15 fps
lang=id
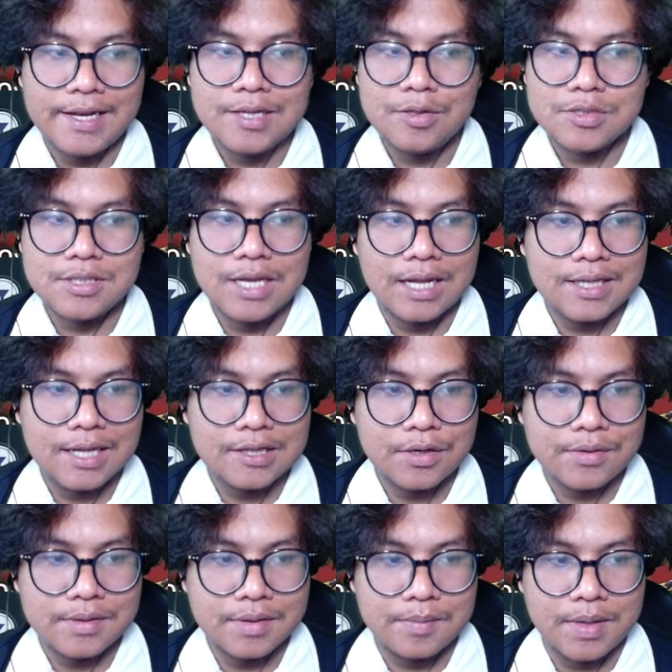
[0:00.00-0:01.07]
Ini tuh senjata
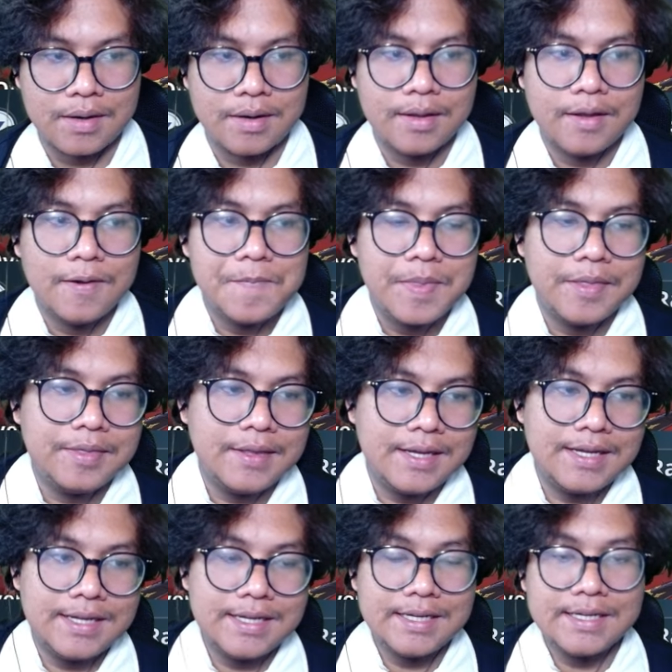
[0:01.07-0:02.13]
troll, teman
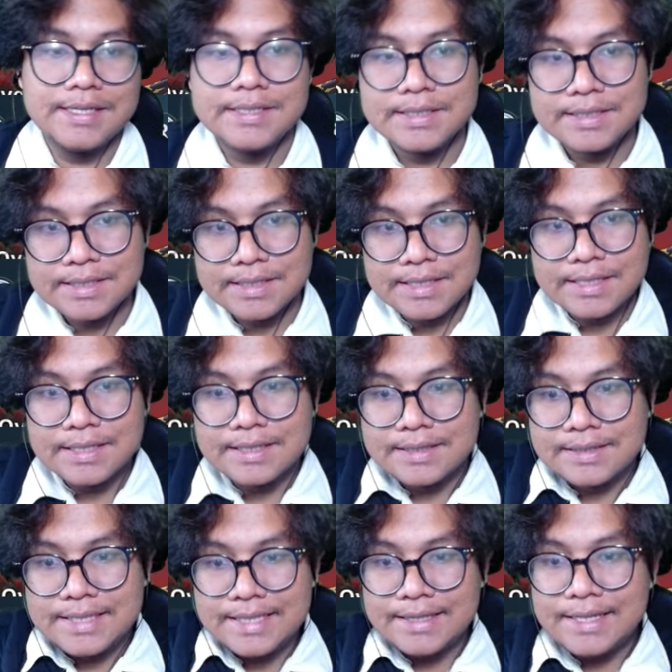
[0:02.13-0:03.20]
Eh uh,
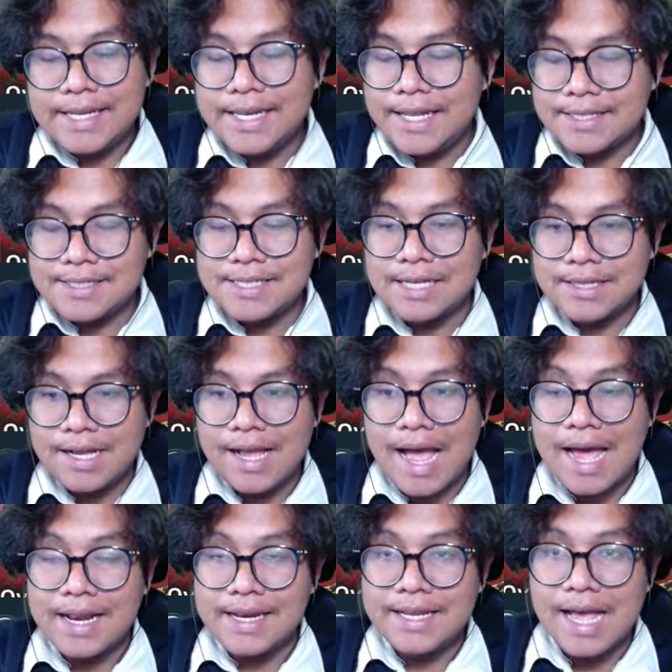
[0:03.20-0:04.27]
ini senjata
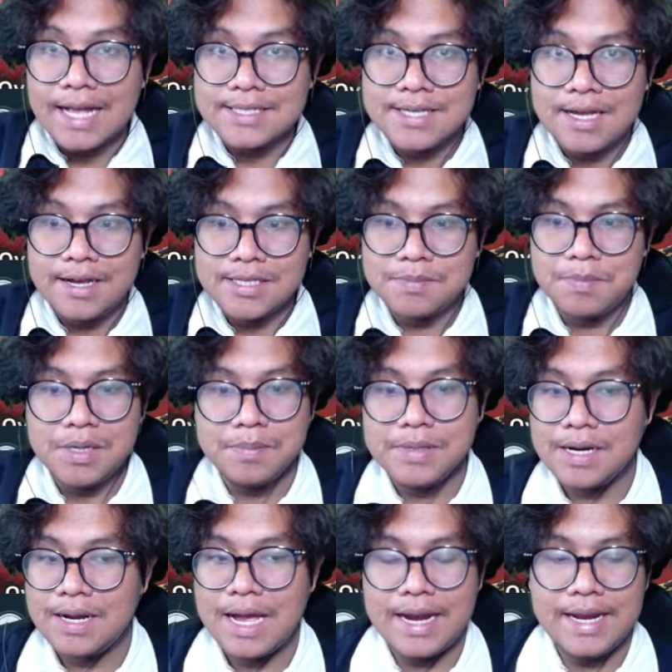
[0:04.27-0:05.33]
nggak ada di gacha guys
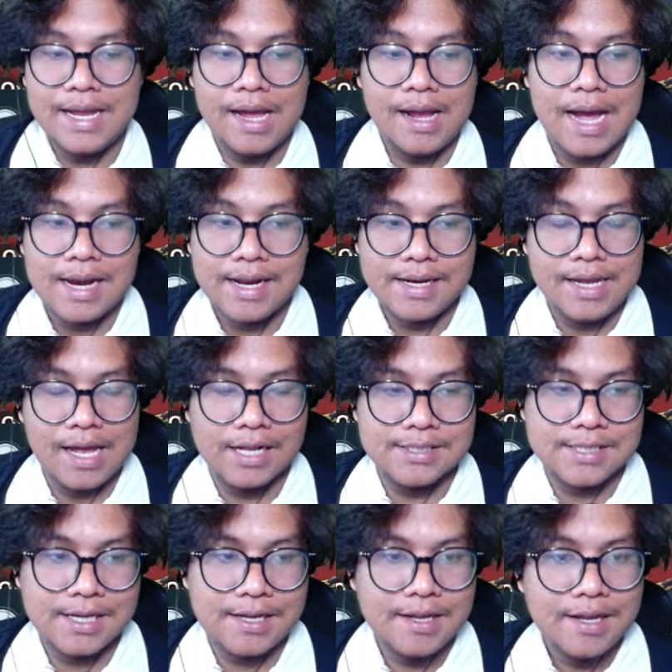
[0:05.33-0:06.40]
bener-bener nggak -bener, ada, di, ada di
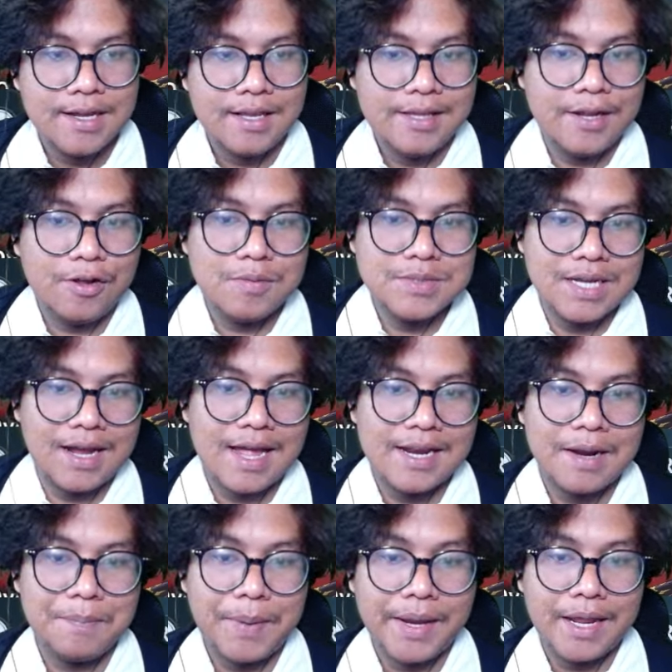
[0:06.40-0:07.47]
gacha jadi kalau misalnya
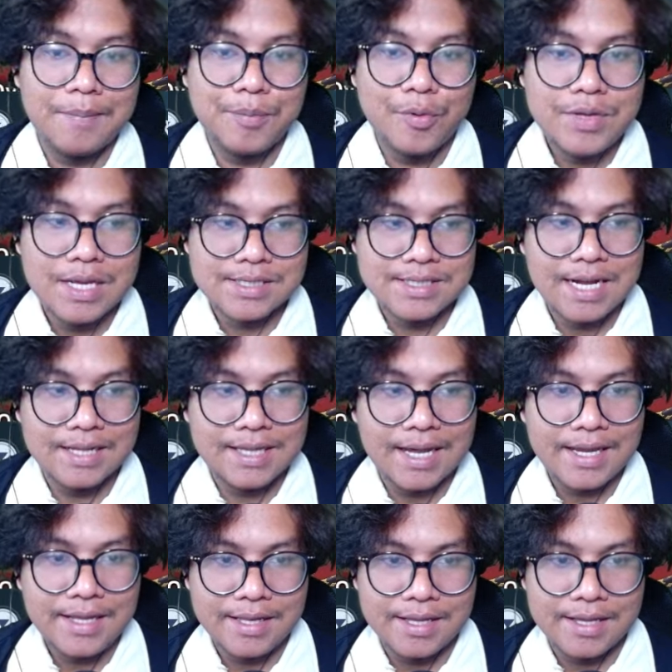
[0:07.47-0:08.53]
kalian pengen punya senjata
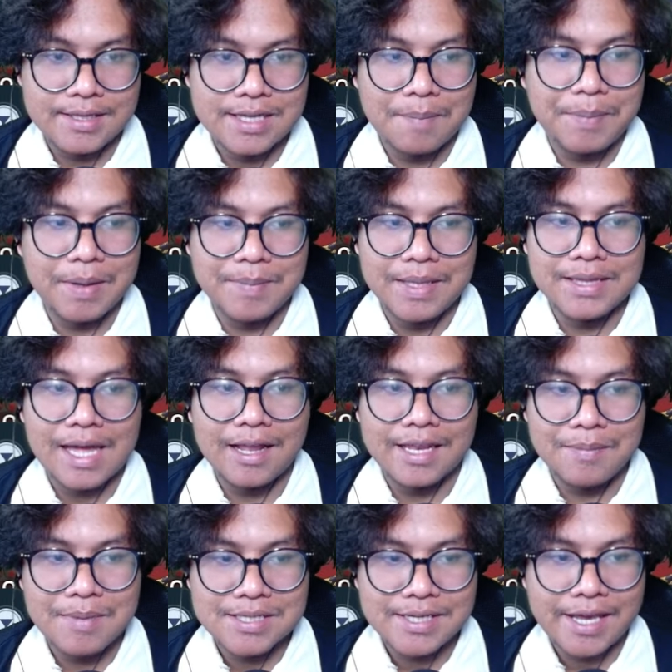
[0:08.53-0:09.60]
ini nyampe bintang
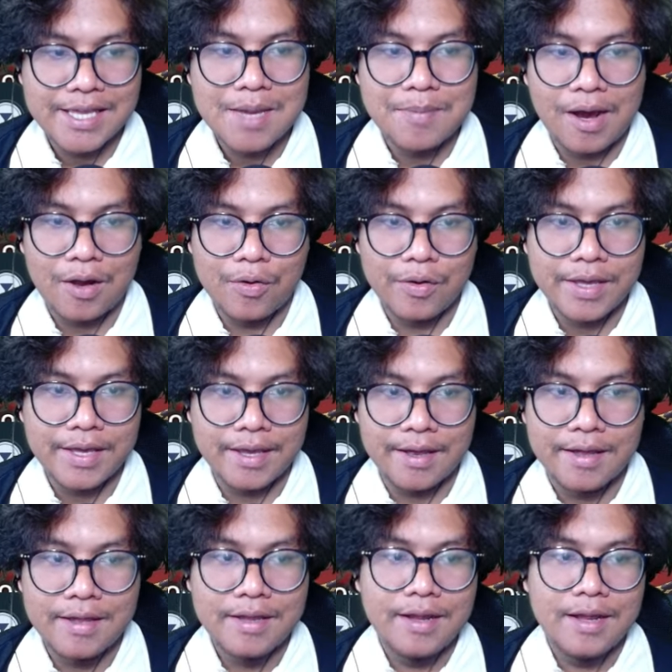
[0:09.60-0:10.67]
5 sih kayaknya bakal oke okay
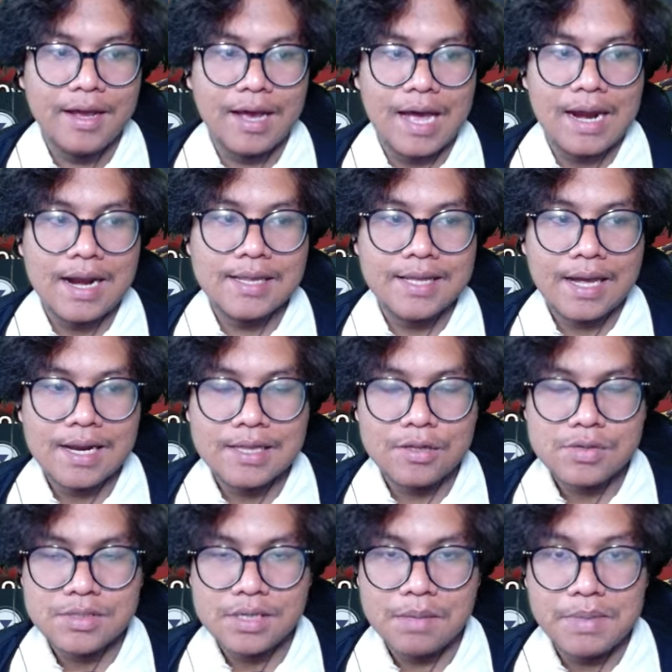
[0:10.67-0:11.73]
ya karena nanti kalian
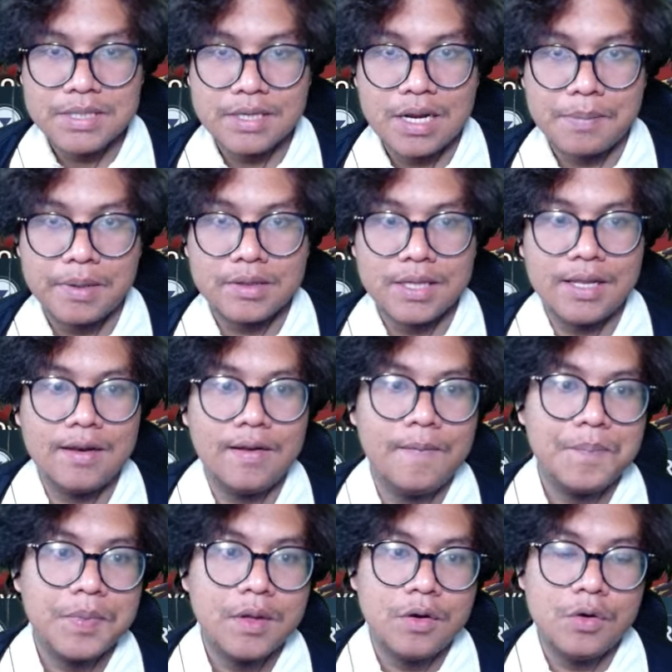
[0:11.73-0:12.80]
tuh di sini bisa dapetin
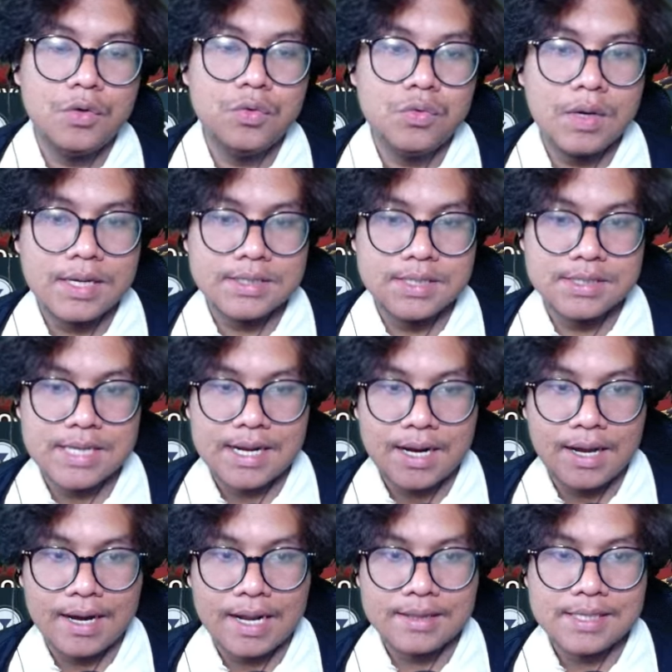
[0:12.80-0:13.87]
dua
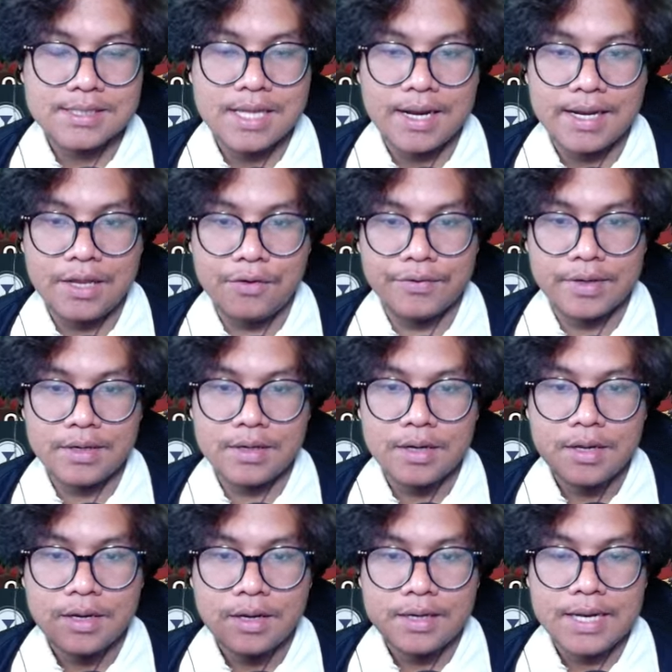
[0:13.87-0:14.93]
secara gratis dari event
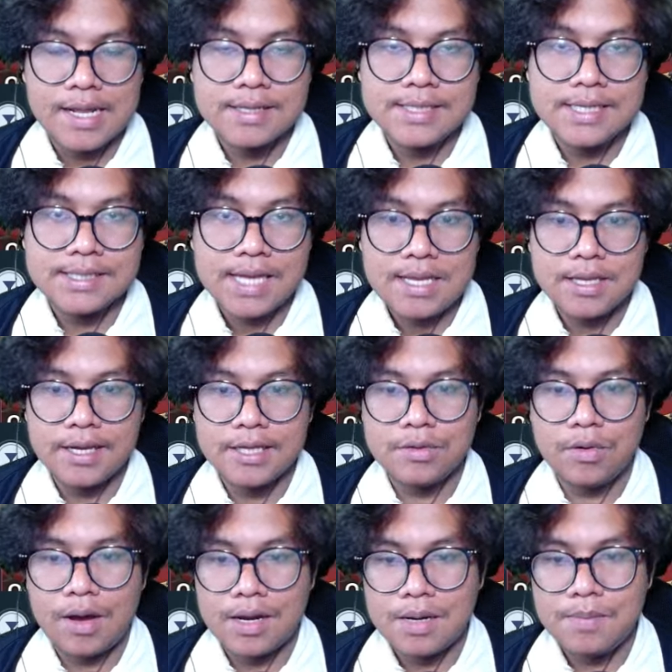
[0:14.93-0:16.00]
dan sisanya
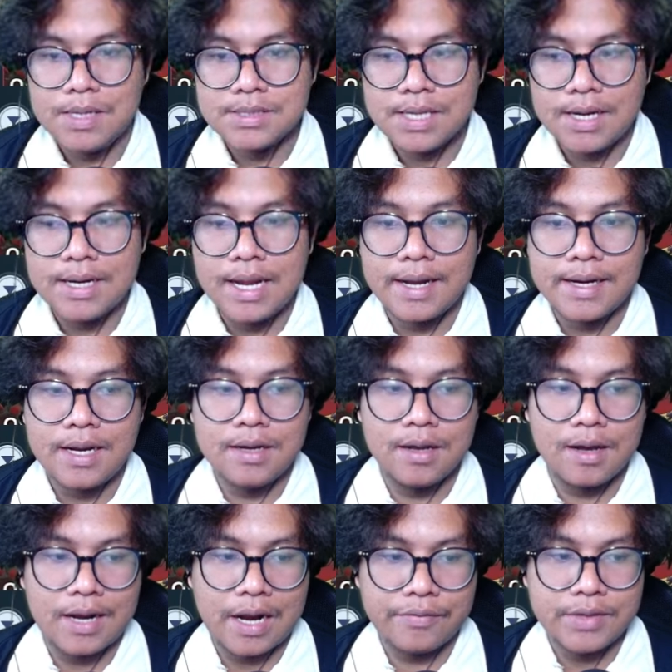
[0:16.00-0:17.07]
itu kalian bisa dari
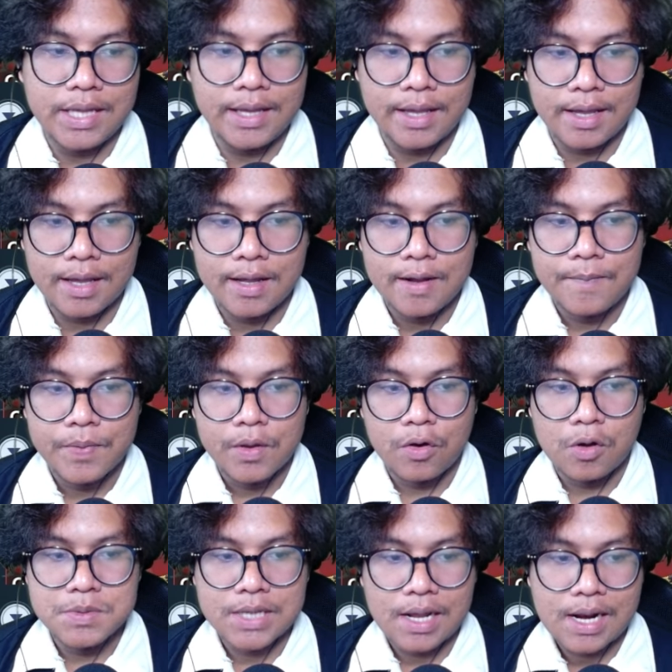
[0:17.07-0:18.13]
ngecrafting ya
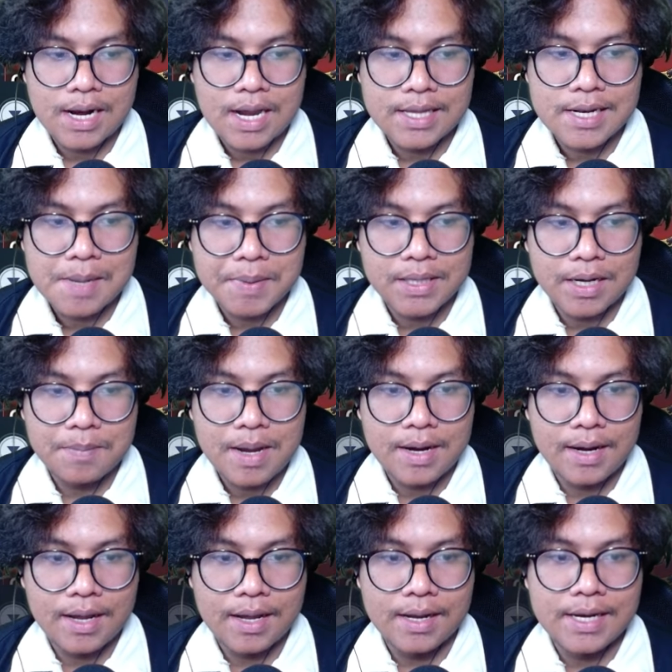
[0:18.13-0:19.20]
kalau misalnya kalian nanya dapat dari
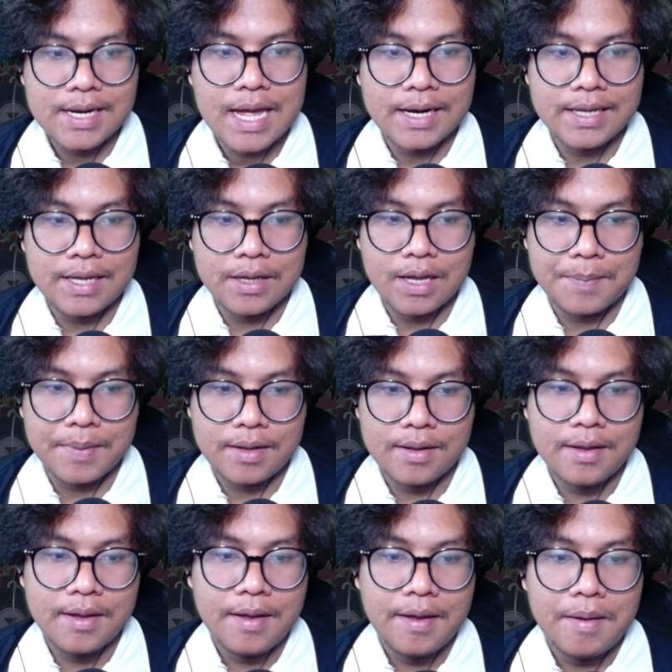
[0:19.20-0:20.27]
mana ini dari
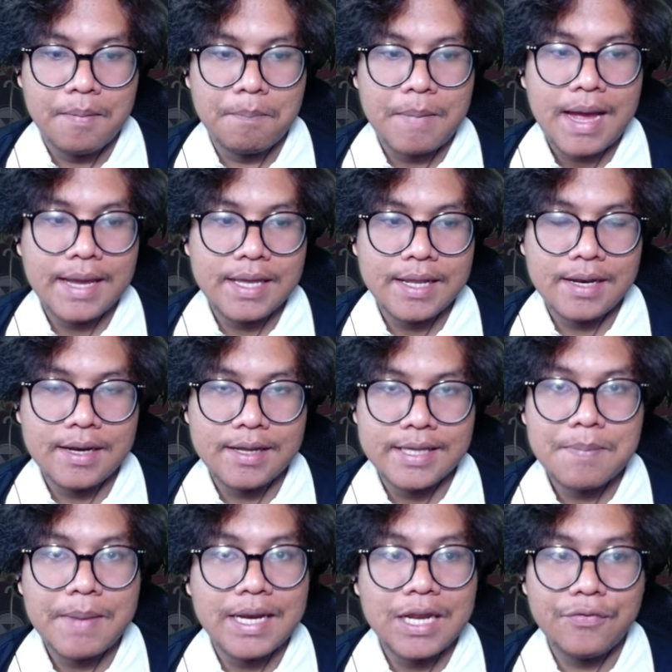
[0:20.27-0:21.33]
apa main
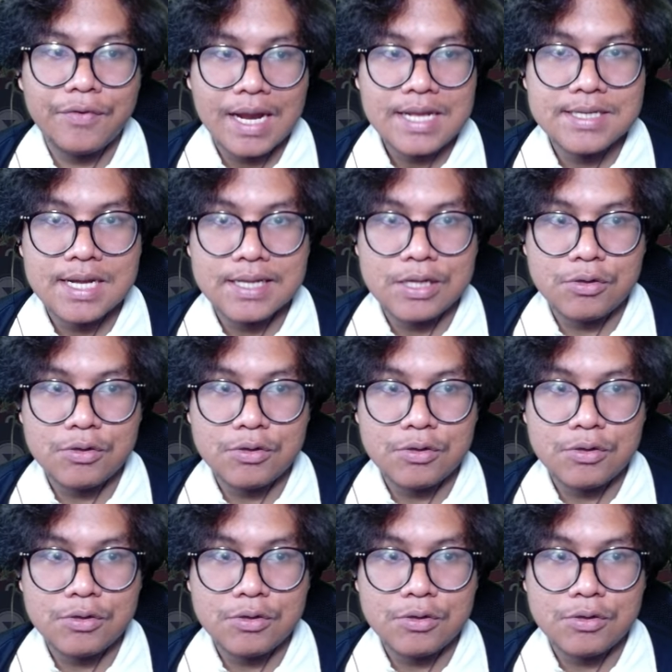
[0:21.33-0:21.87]
ya main event aja nanti